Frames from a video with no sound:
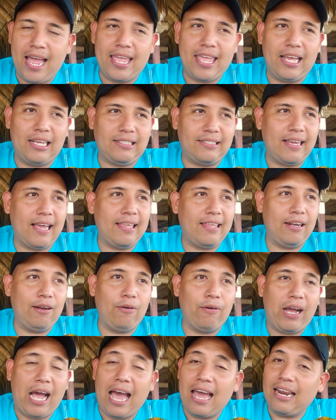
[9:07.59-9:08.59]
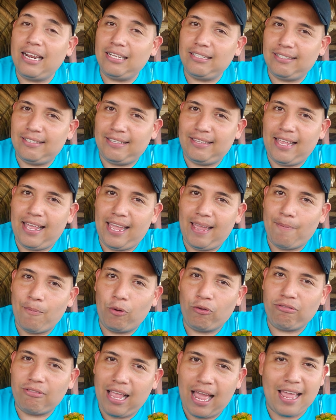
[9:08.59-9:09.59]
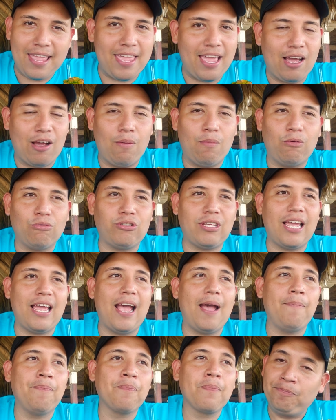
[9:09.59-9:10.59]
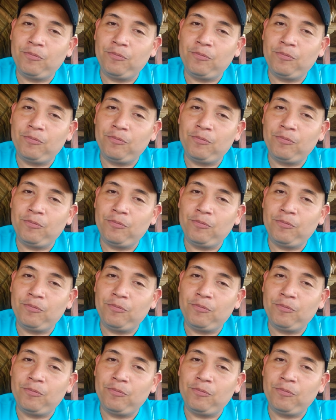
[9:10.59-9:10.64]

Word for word: ya sea de lugares de montaña, como sea.